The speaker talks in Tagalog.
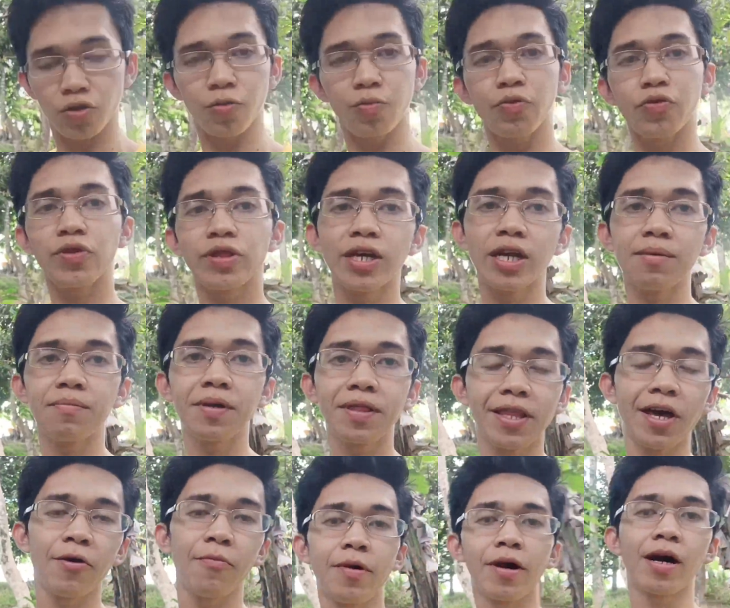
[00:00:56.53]
So punta naman
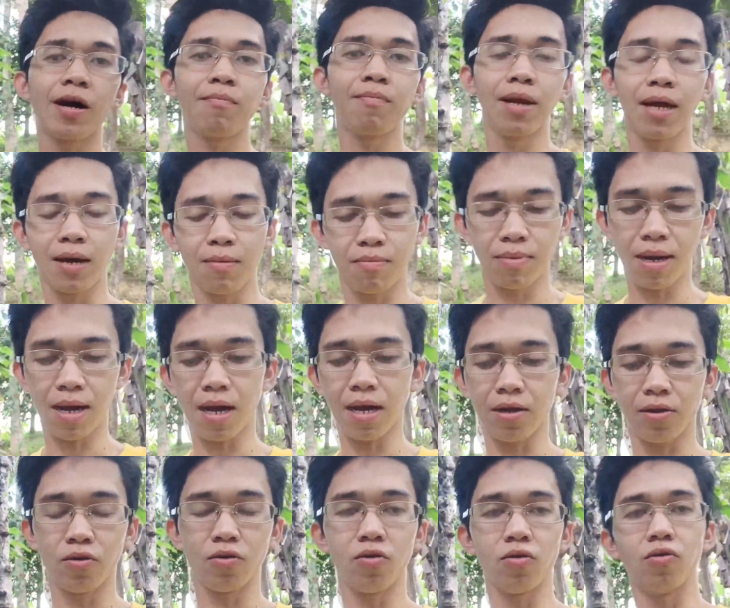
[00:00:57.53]
tayo mga kablog-vlog
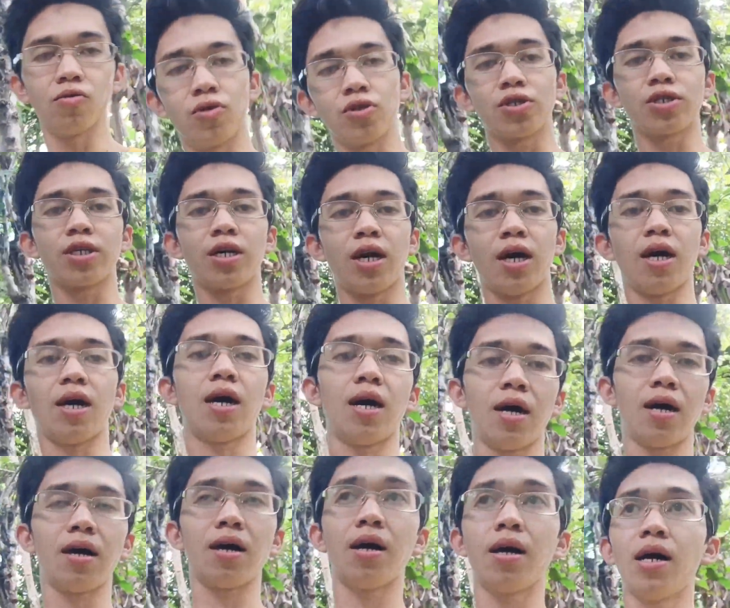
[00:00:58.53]
doon
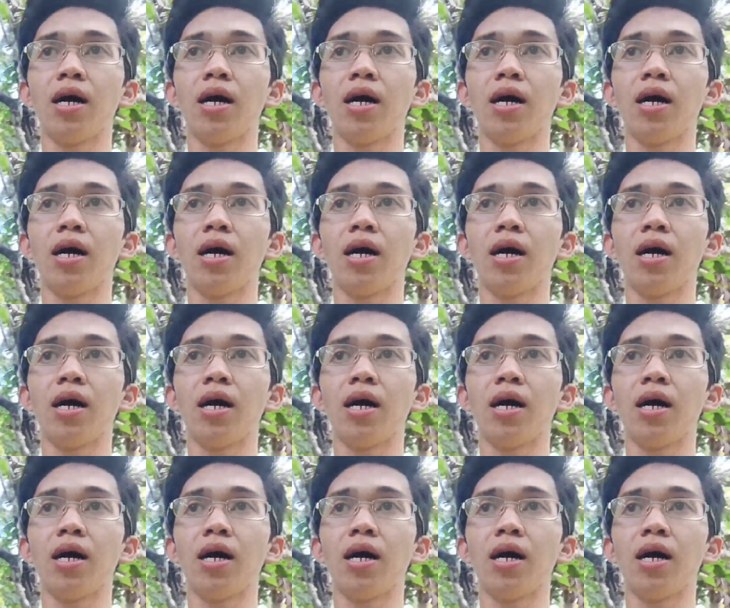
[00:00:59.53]
sa